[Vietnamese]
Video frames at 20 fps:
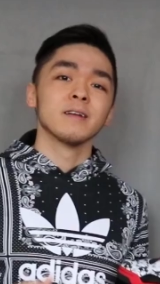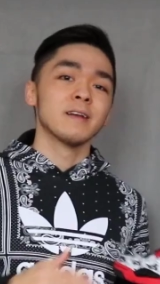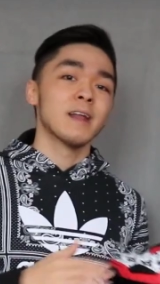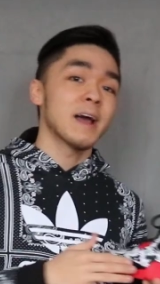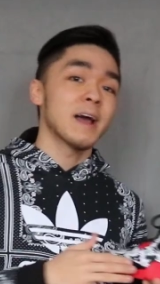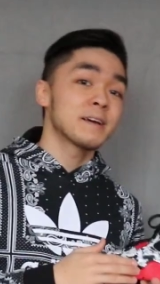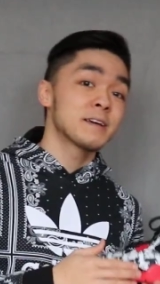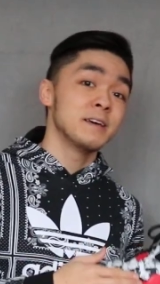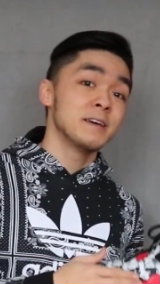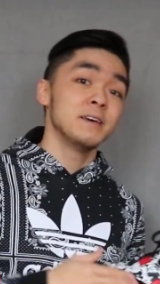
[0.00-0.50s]

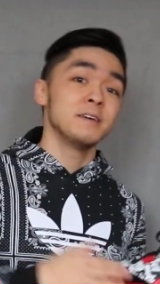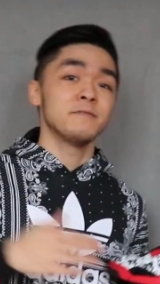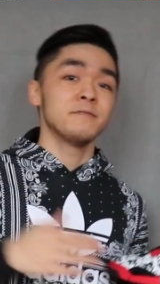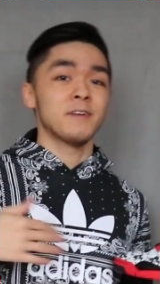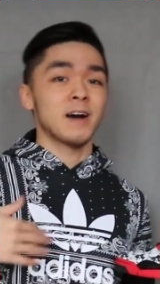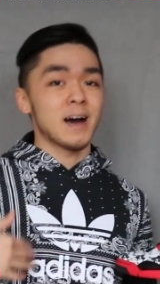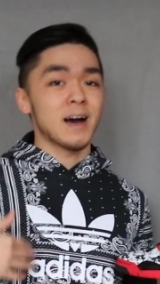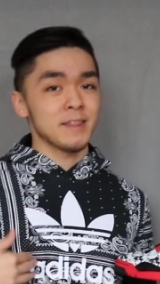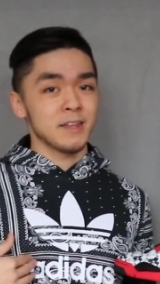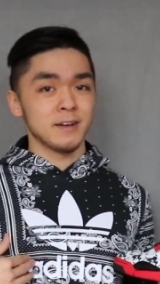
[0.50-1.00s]
Nike
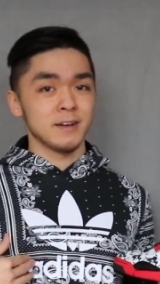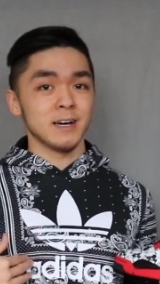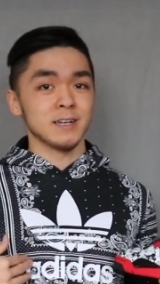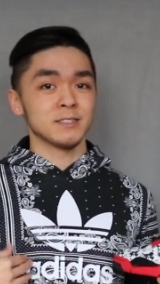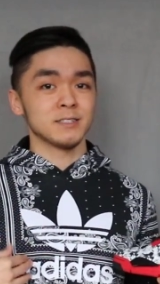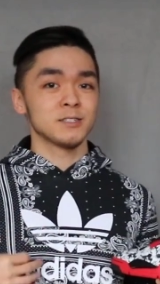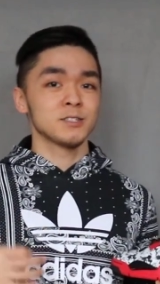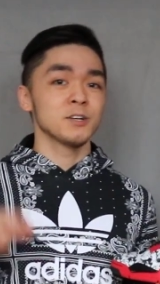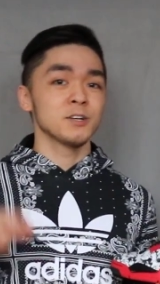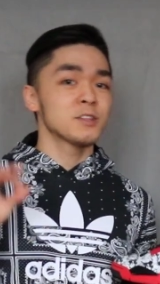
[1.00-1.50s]
và Adidas
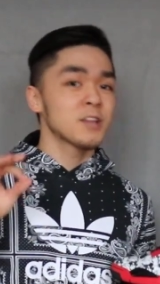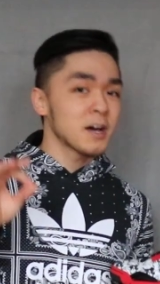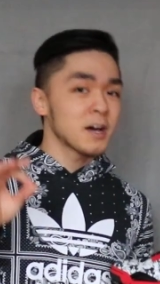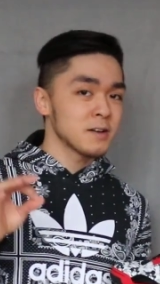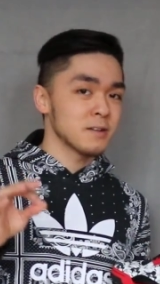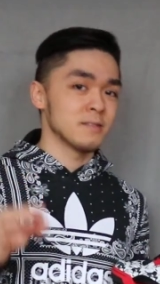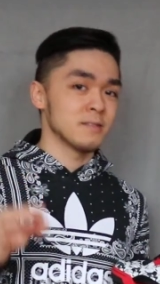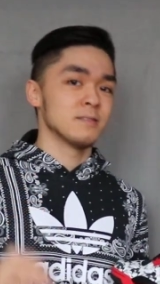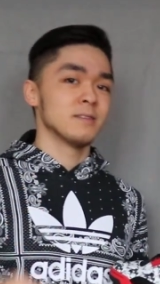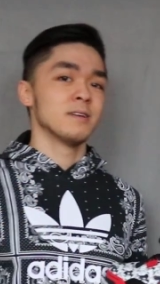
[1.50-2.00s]
chơi
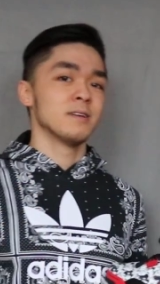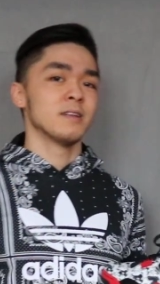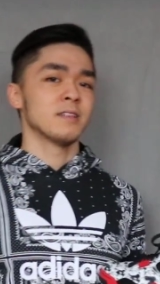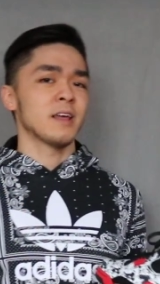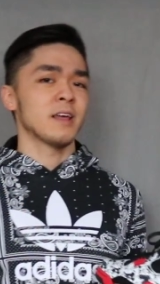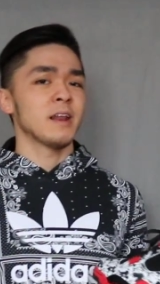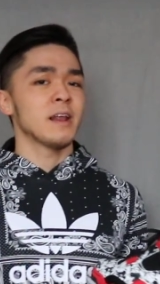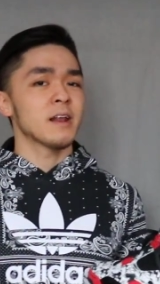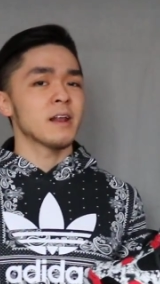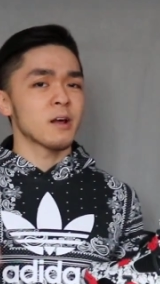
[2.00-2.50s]
thân
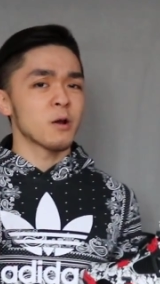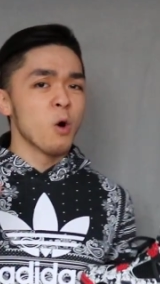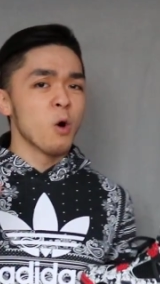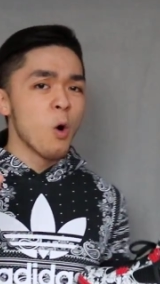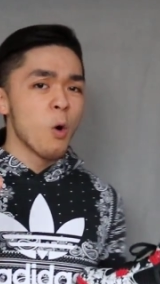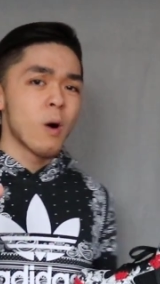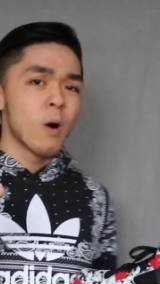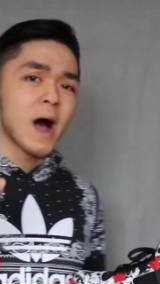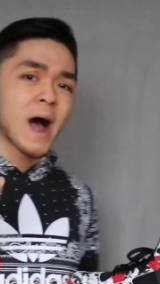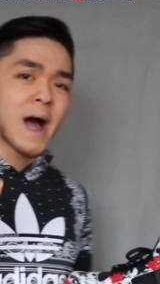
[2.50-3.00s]
thế nên là đồ